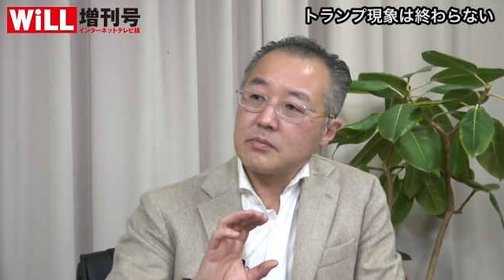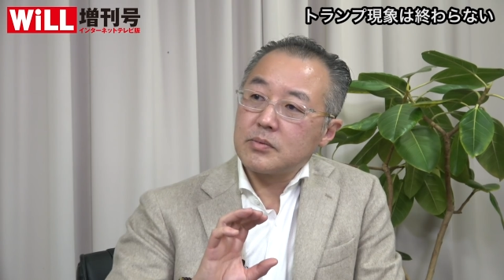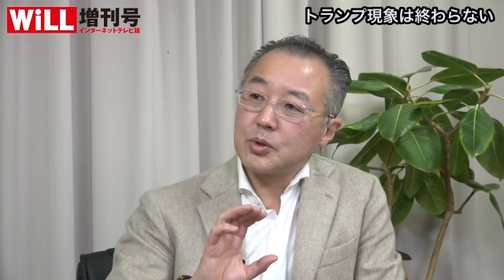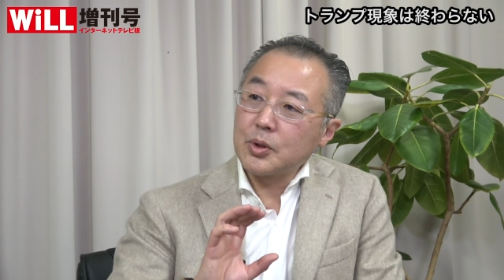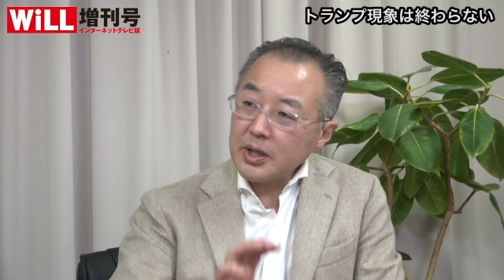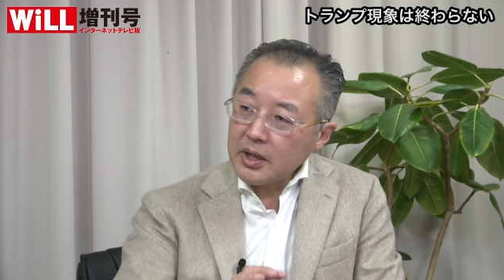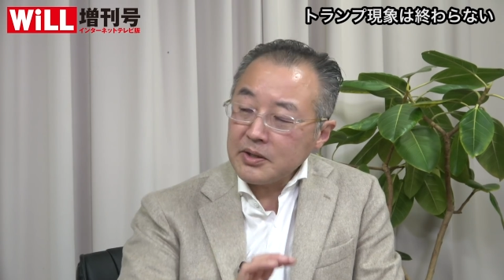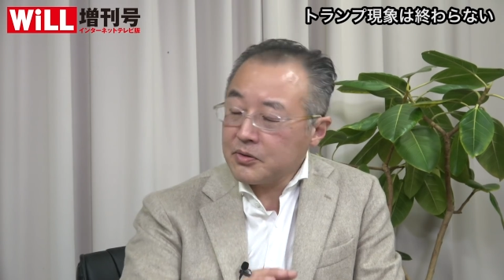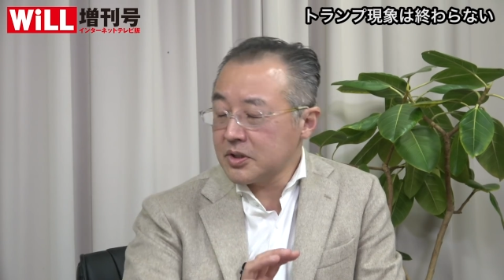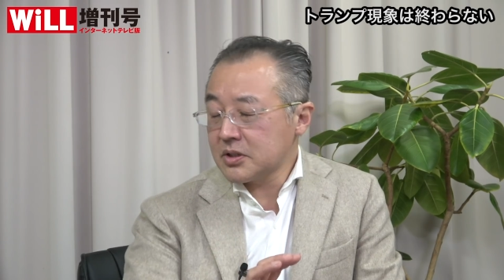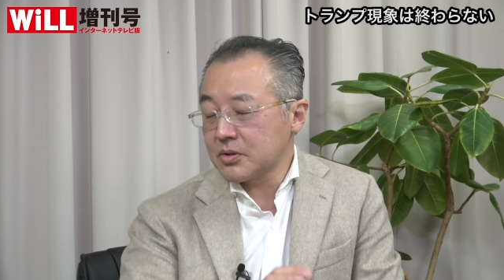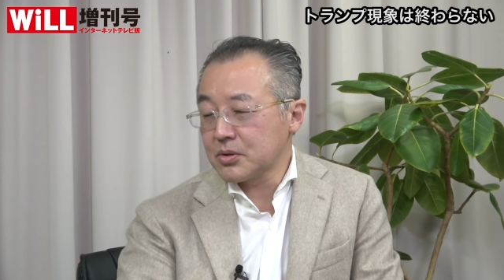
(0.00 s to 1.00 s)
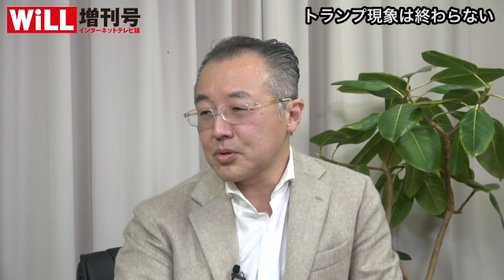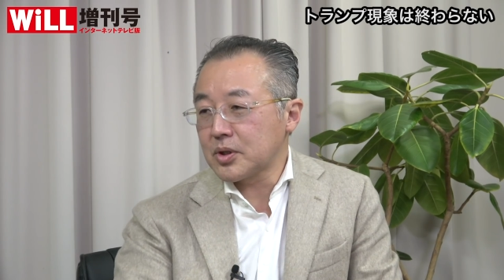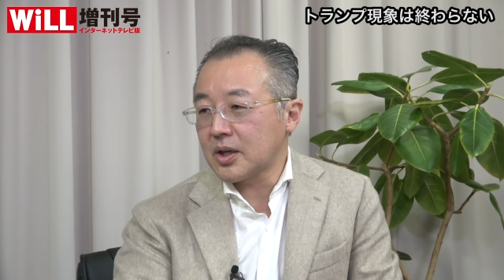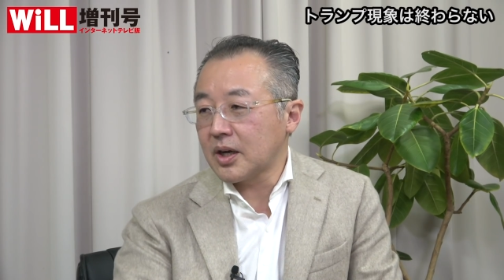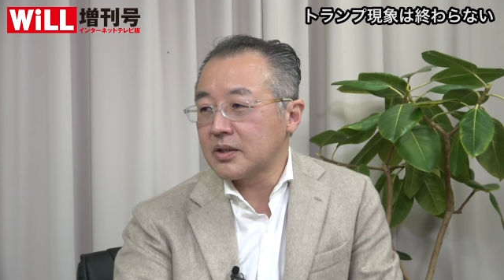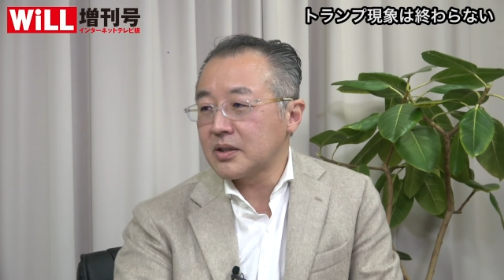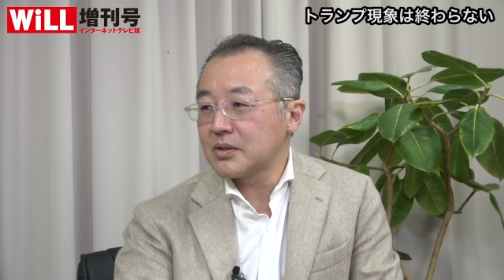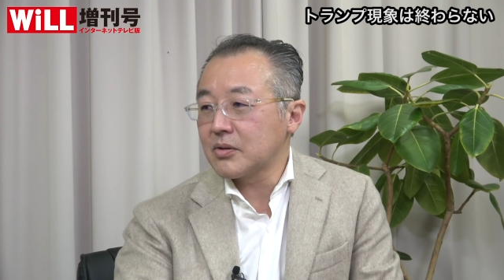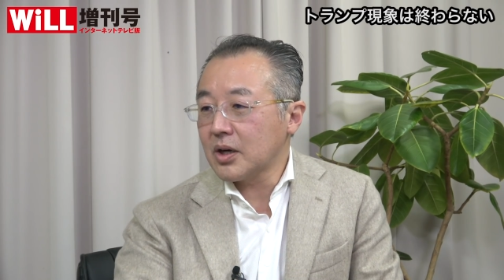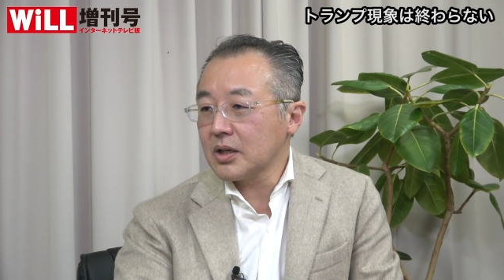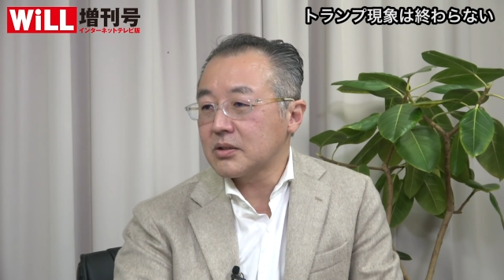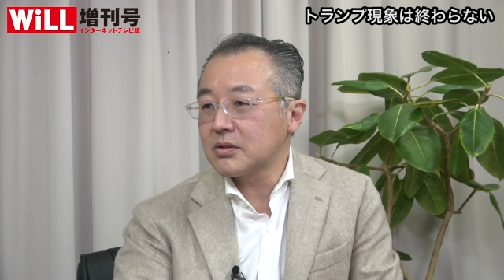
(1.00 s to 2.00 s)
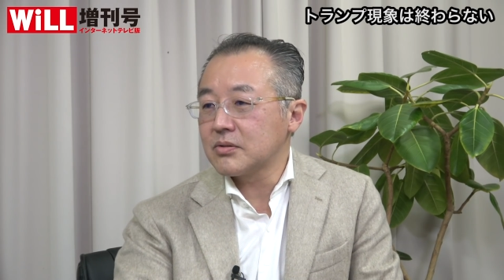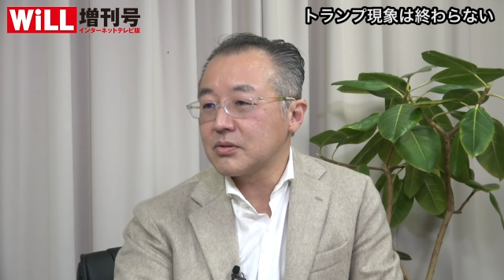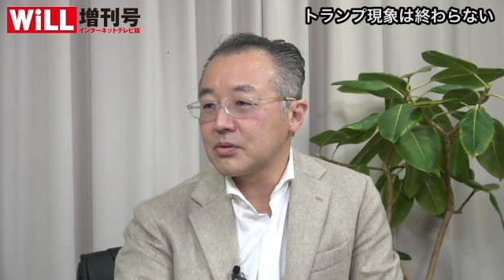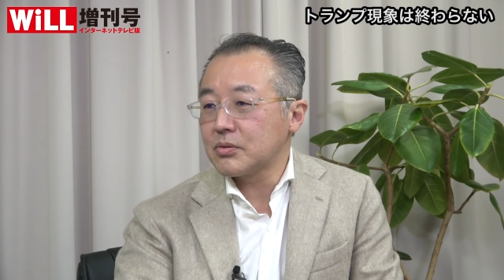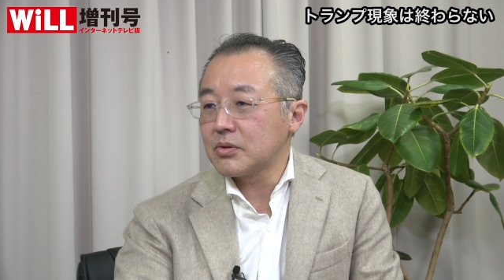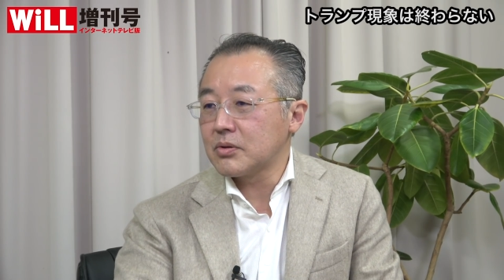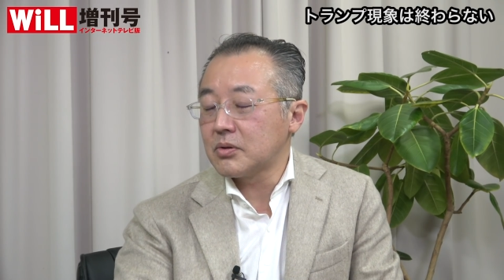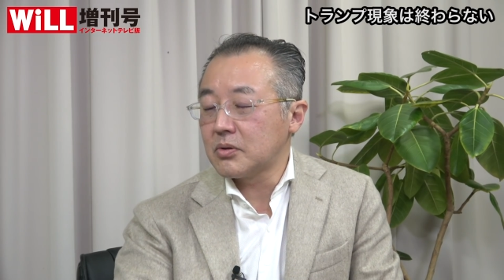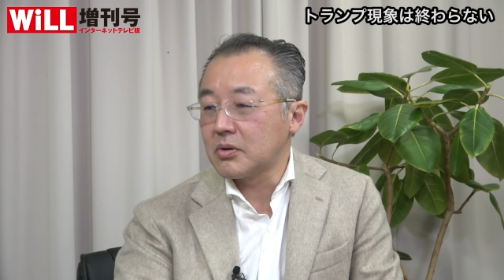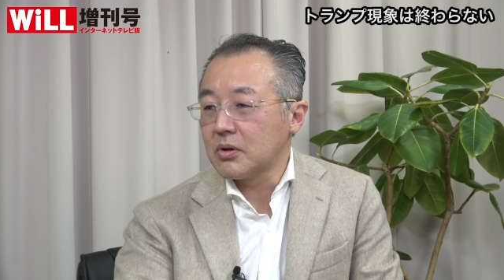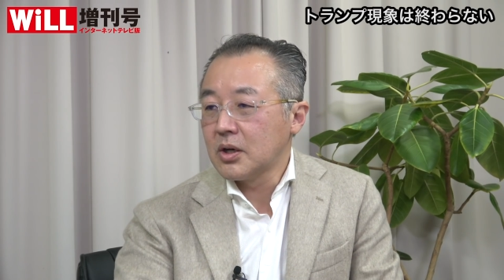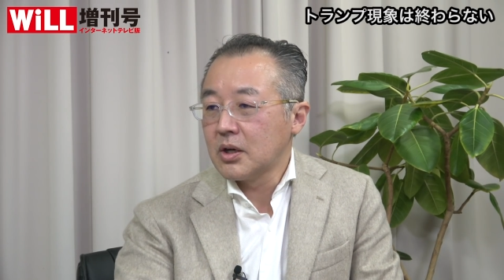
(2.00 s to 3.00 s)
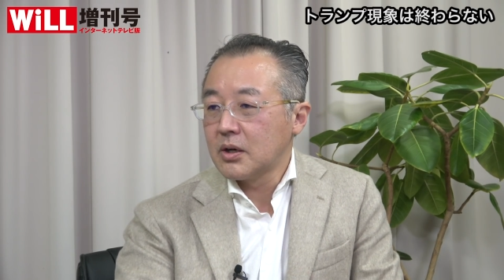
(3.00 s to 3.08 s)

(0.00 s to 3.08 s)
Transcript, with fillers: どれだけのリスクを取って書いてるのかっていうところを、